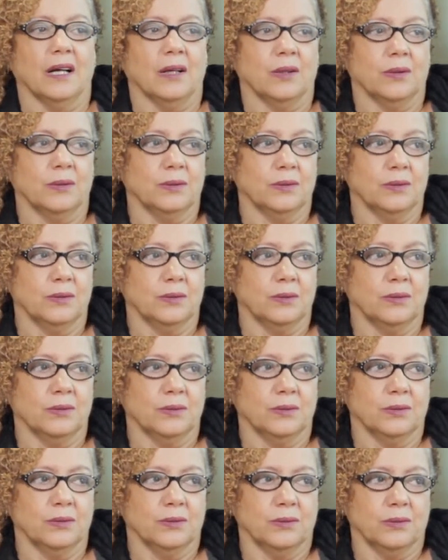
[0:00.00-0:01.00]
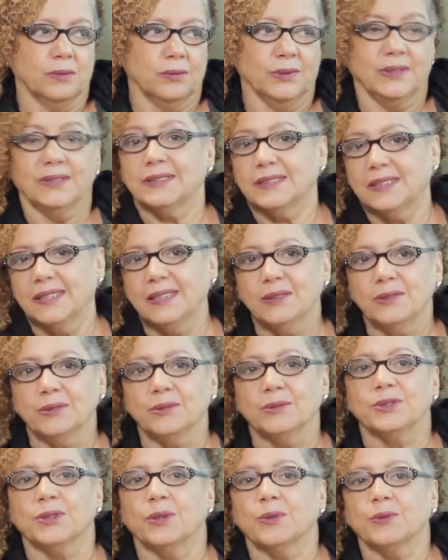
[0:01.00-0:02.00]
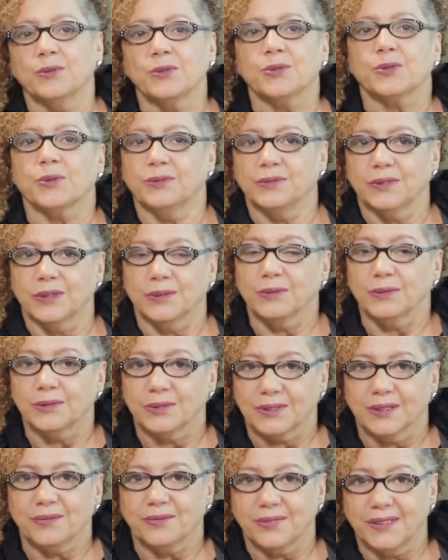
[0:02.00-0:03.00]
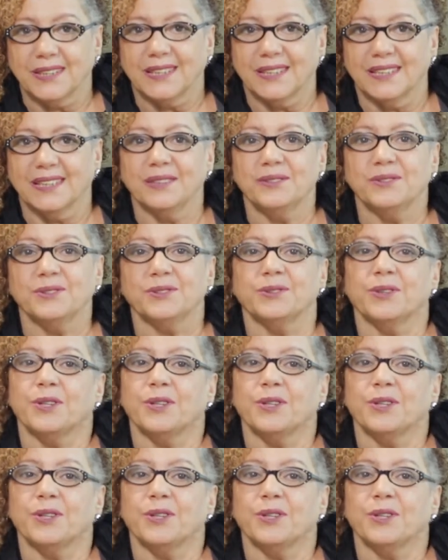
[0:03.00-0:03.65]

o, o, ensino de alguns conteúdos africanos,